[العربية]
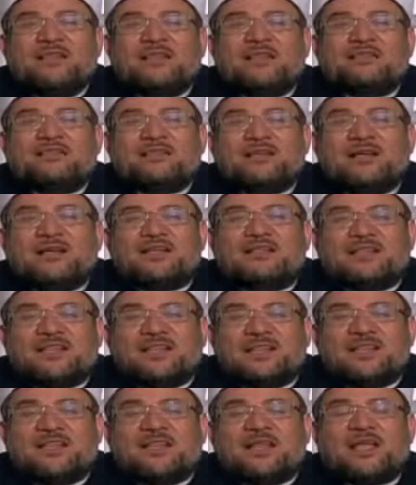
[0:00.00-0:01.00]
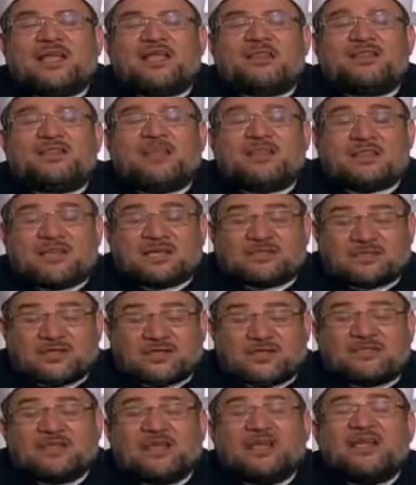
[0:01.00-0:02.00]
نظرت إن, إن
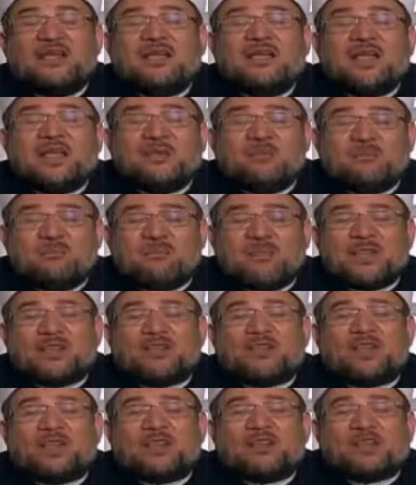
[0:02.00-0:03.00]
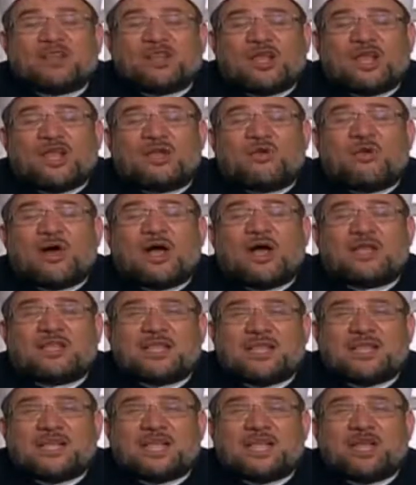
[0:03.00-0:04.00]
نظرت إن من الله
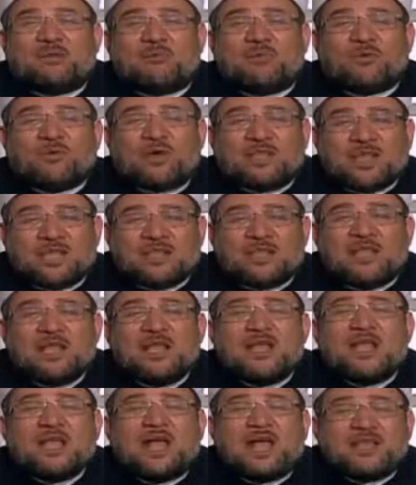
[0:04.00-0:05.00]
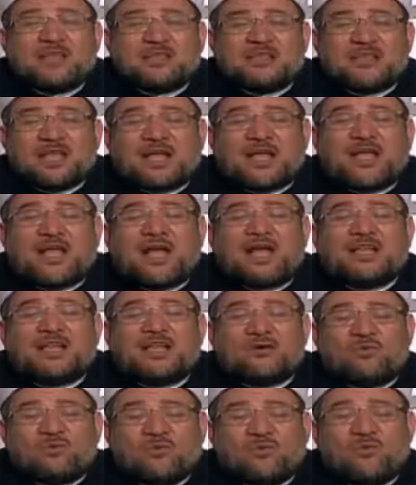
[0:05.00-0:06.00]
عليها بولد أن
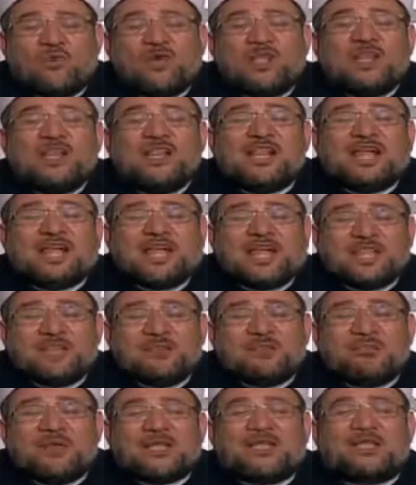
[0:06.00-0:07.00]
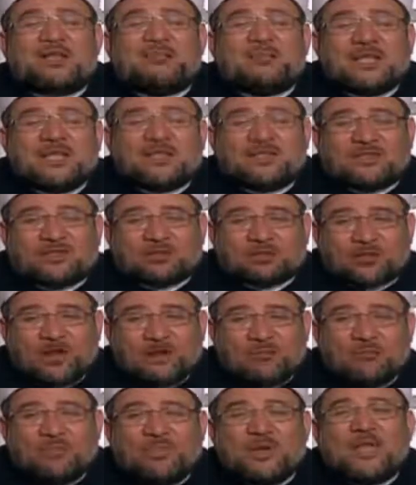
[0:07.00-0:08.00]
تجعله لخدمة بيت
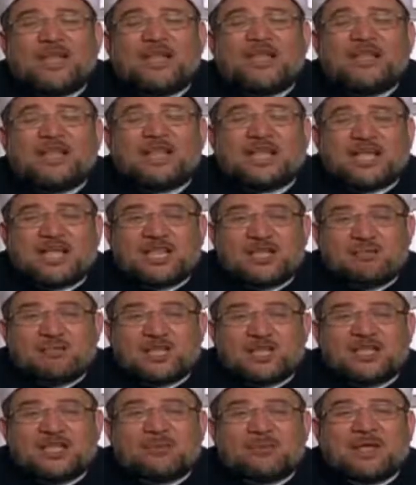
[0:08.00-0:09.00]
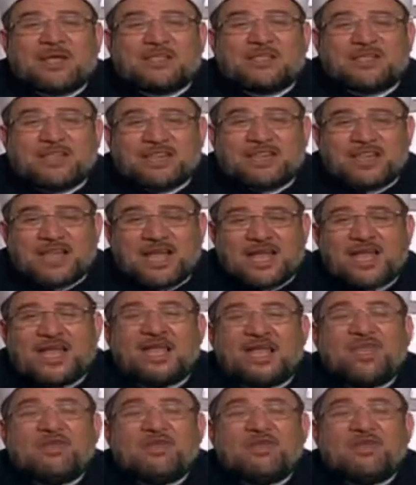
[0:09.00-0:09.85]
الرب لخدمة بيت الله